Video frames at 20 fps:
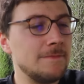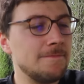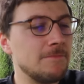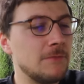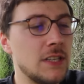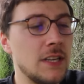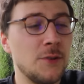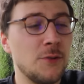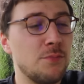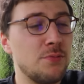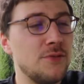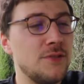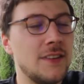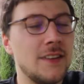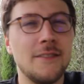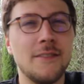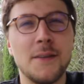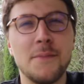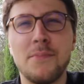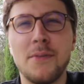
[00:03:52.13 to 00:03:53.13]
Ça non plus,
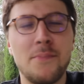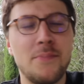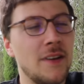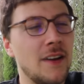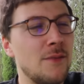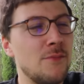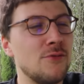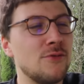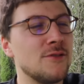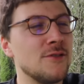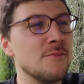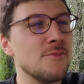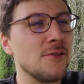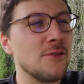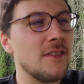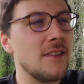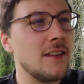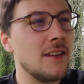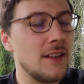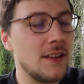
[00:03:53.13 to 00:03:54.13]
ça devrait pas plaire à beaucoup de
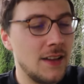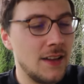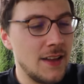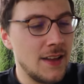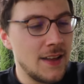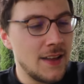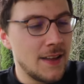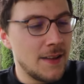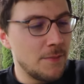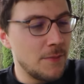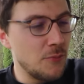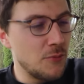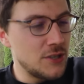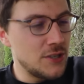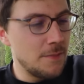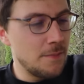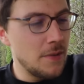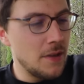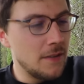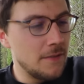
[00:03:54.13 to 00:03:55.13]
monde, mais moi
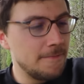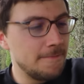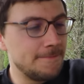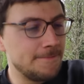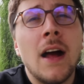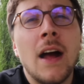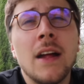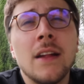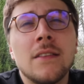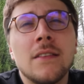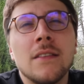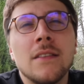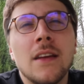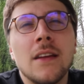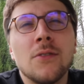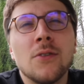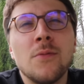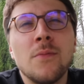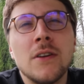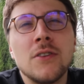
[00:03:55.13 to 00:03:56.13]
j'aime bien hâte
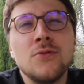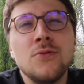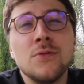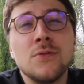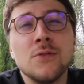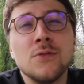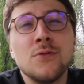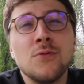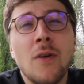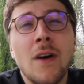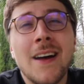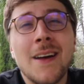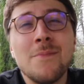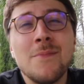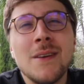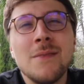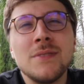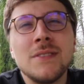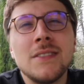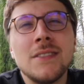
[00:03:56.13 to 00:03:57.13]
d'être au match de ce soir,
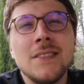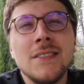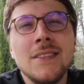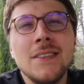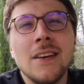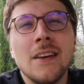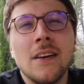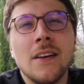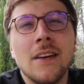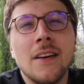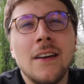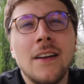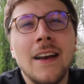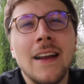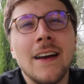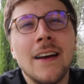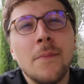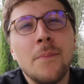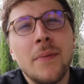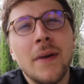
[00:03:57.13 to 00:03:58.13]
même si euh,
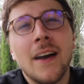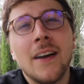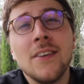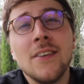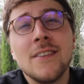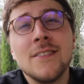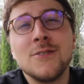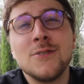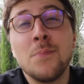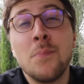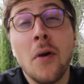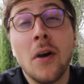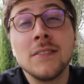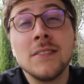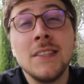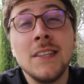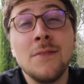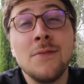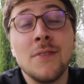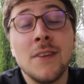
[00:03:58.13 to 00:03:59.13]
la période
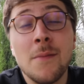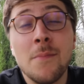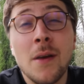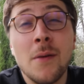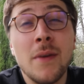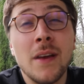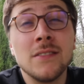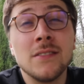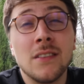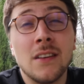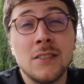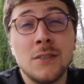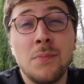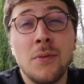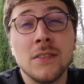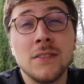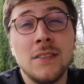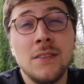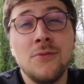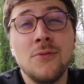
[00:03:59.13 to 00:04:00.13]
sportive et même
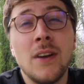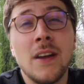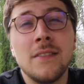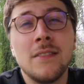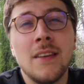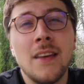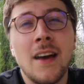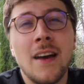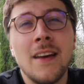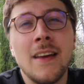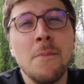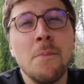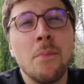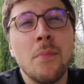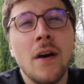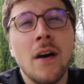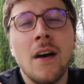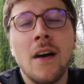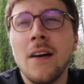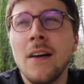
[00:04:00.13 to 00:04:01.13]
extra-sportive de la CA n'est
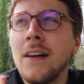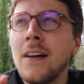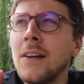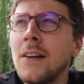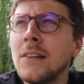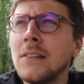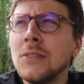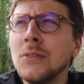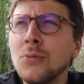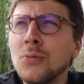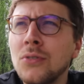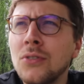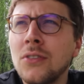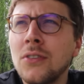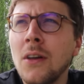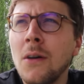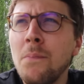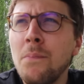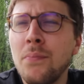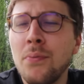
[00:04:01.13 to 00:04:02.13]
pas euh, au
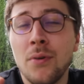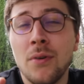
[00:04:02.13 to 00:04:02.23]
top